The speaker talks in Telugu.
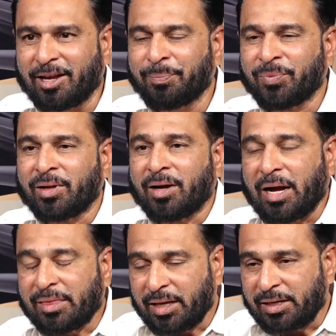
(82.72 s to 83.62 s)
అంటే
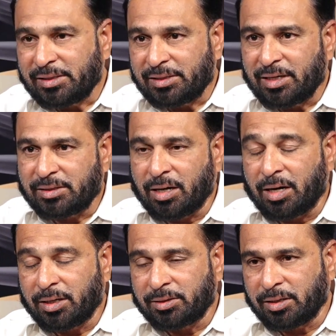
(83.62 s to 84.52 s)
అంత ఈజీగా
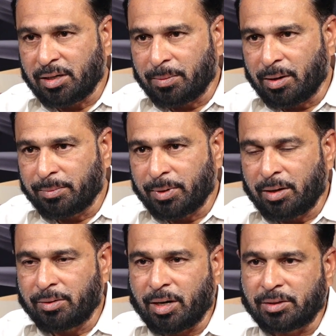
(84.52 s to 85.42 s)
అంటే చంద్రబాబు
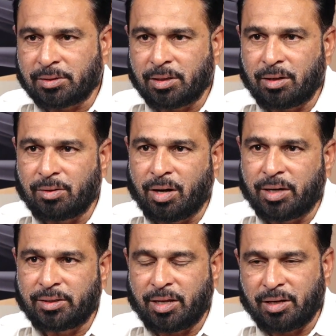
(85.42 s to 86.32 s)
నాయుడు రాజకీయాల్లో
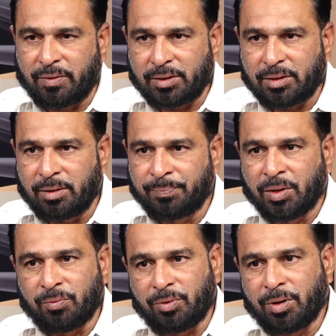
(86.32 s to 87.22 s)
ఆరితేరిన వ్యక్తి
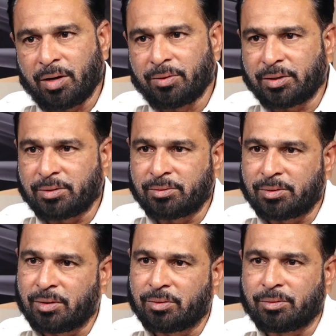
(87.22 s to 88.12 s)
వ్యూహాలు
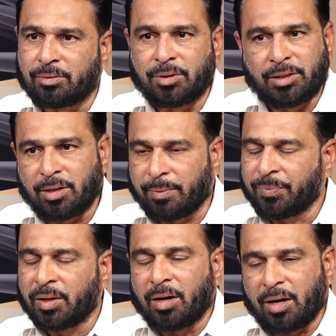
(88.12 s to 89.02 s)
రచించడం దిట్ట
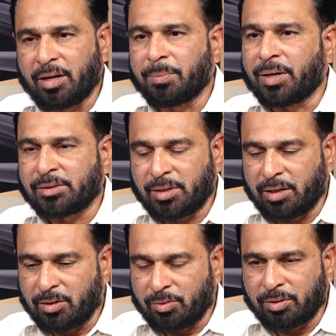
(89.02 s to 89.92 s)
అంటే
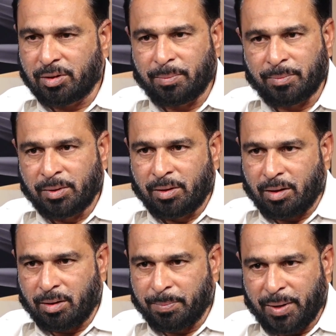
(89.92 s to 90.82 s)
ప్రస్తుతానికి కొంత
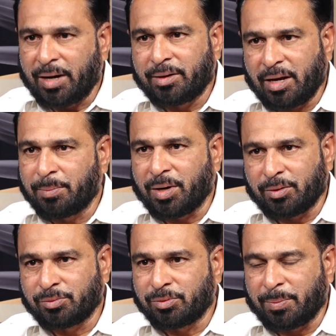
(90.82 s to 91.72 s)
బ్యాడ్ టైం
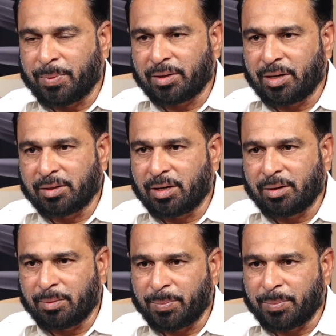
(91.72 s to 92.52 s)
నడుస్తున్నప్పటికీ ఎందుకంటే